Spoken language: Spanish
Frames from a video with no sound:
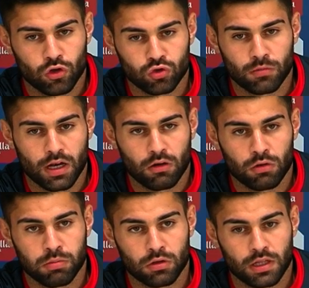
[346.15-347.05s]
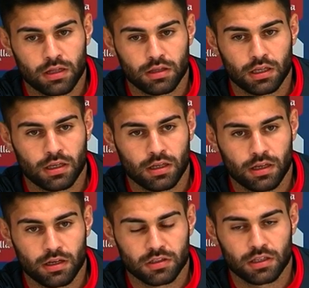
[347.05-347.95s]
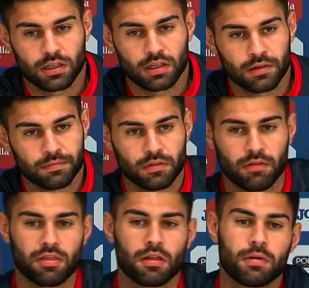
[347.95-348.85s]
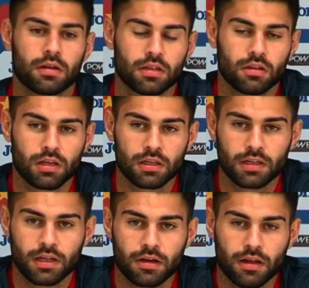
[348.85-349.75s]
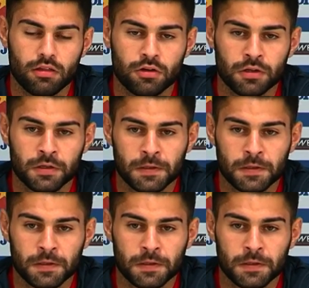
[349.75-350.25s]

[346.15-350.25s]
sumar algo importante en ese difícil partido ahí en Riazor.